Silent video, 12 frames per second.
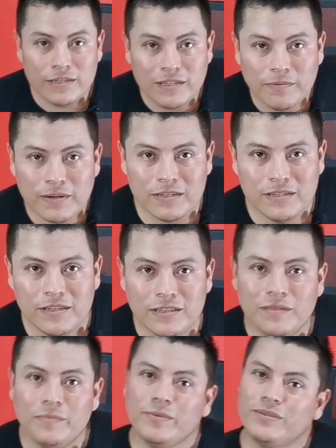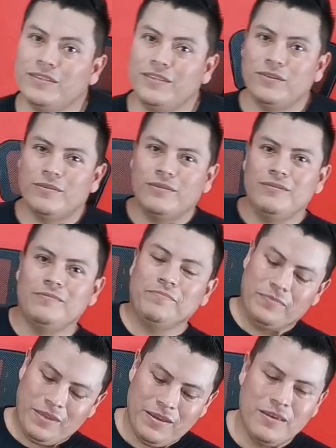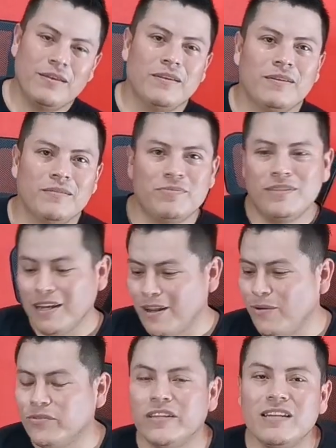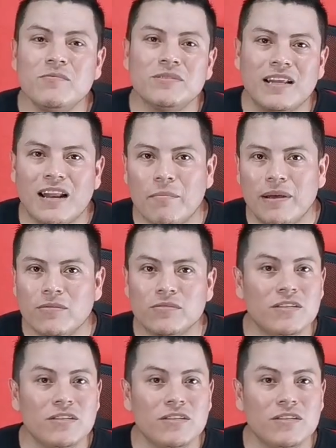raza, para la siguiente posición, pues ya que lo tenemos a la mano,